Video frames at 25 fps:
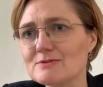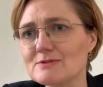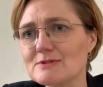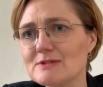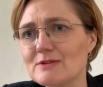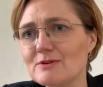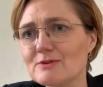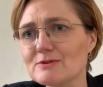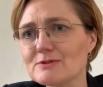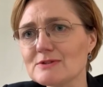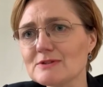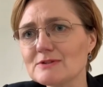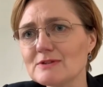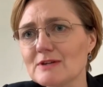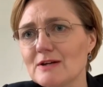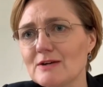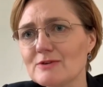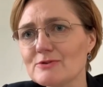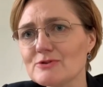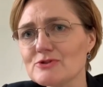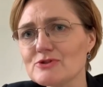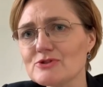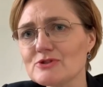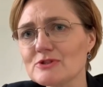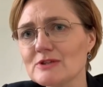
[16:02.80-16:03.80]
uns
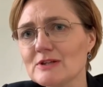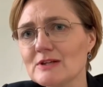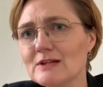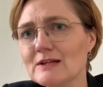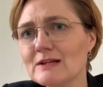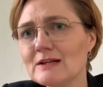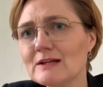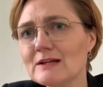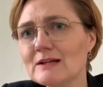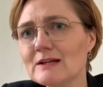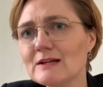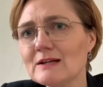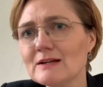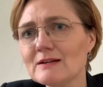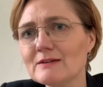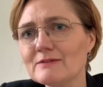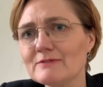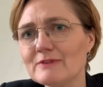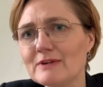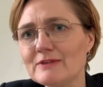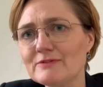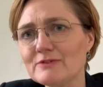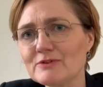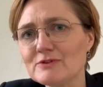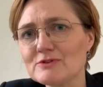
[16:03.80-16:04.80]
ausgetauscht,
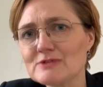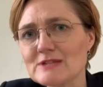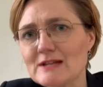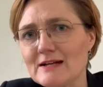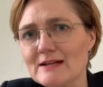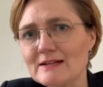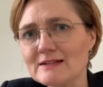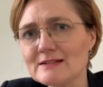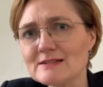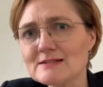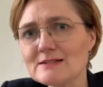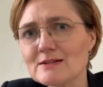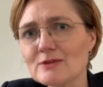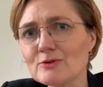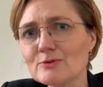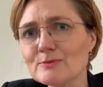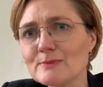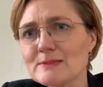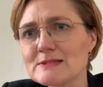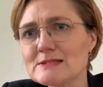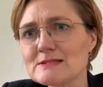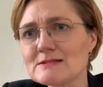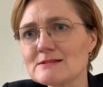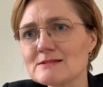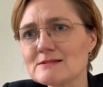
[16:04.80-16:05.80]
weil wir uns einig
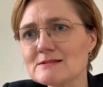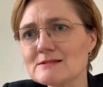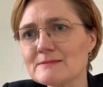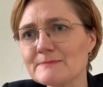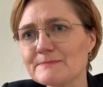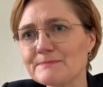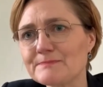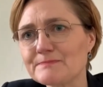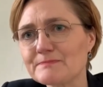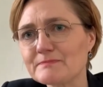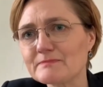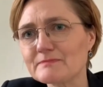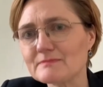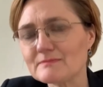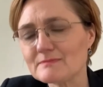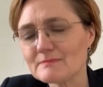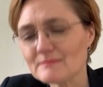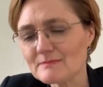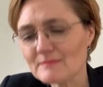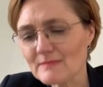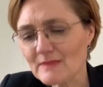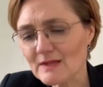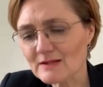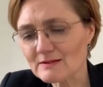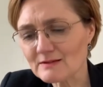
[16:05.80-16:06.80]
darüber sind,
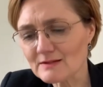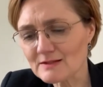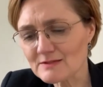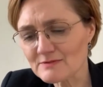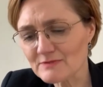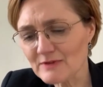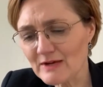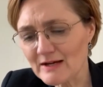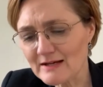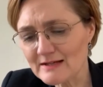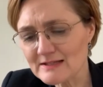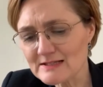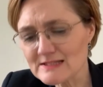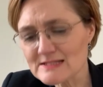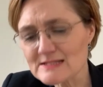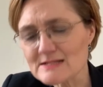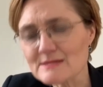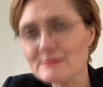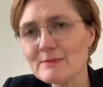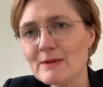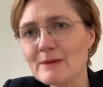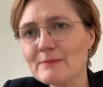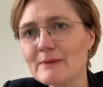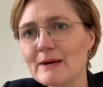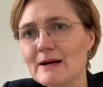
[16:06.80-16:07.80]
dass wir eins
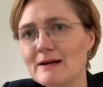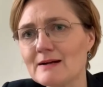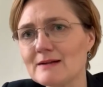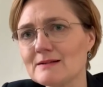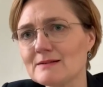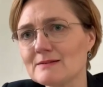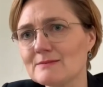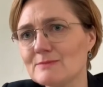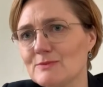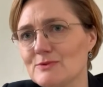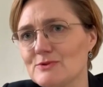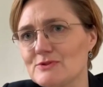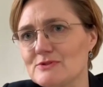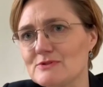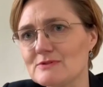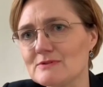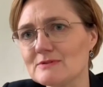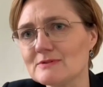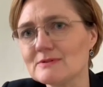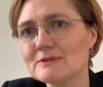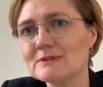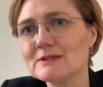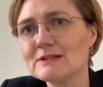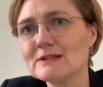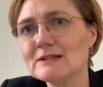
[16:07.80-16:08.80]
immer beachten
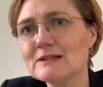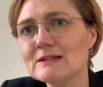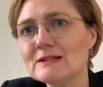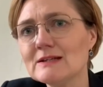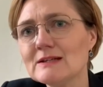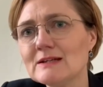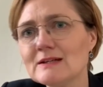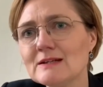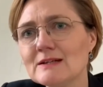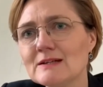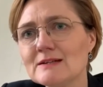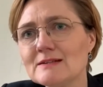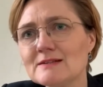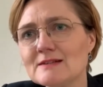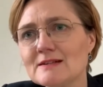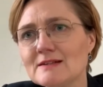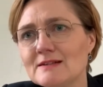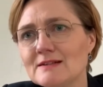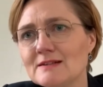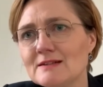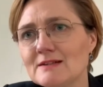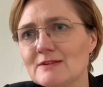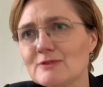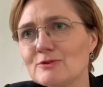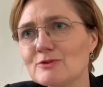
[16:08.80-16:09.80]
müssen. Hinter
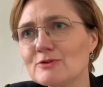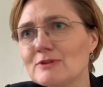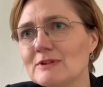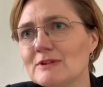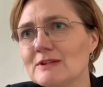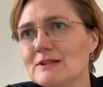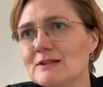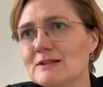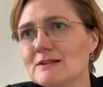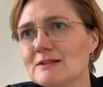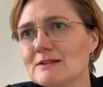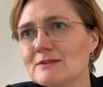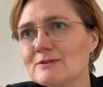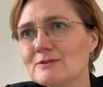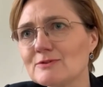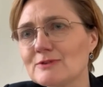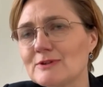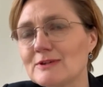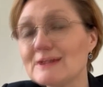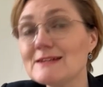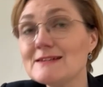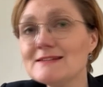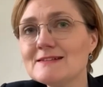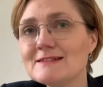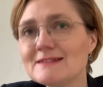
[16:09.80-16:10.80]
jeder Kollegin
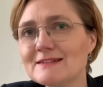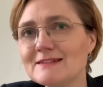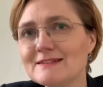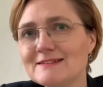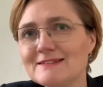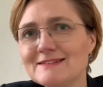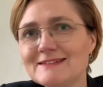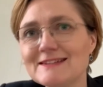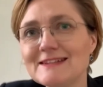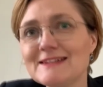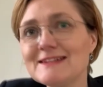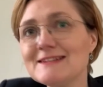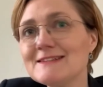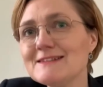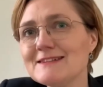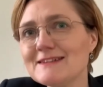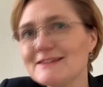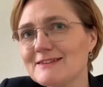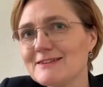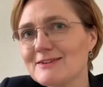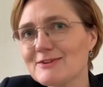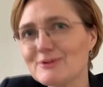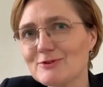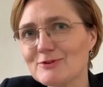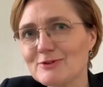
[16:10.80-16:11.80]
oder in, in, in
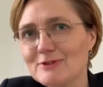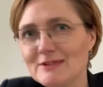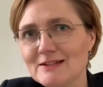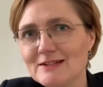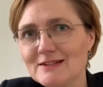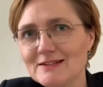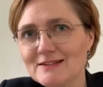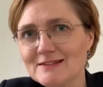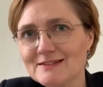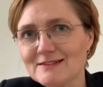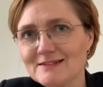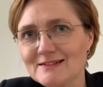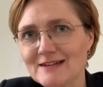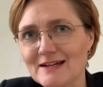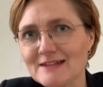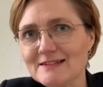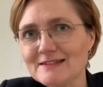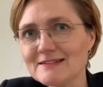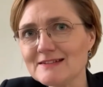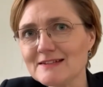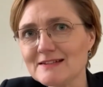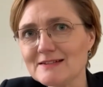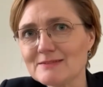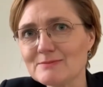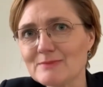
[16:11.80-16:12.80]
jeder Kollegin an
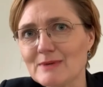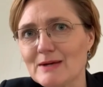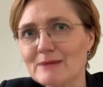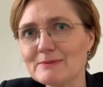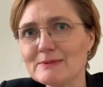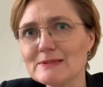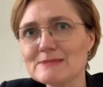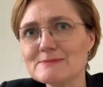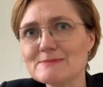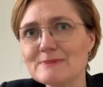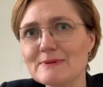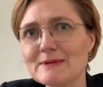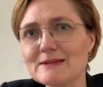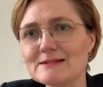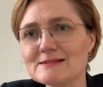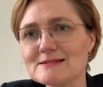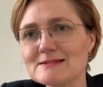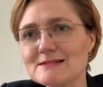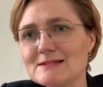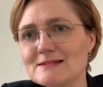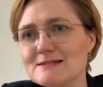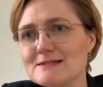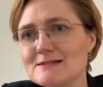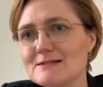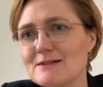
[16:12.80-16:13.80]
jedem Arbeitsplatz
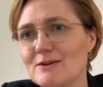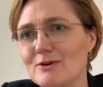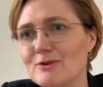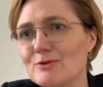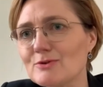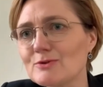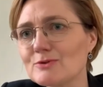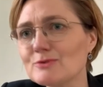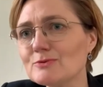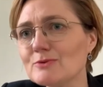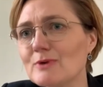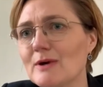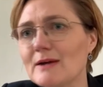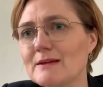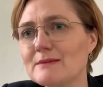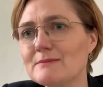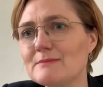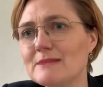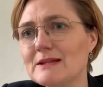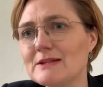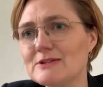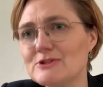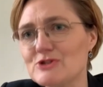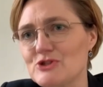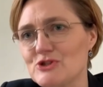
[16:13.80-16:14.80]
sitzt auch nur ein
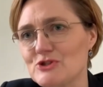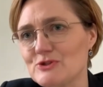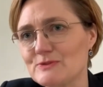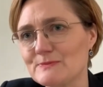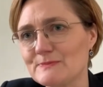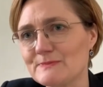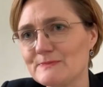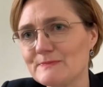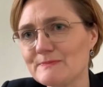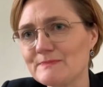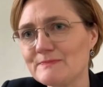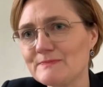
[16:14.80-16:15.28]
Mensch.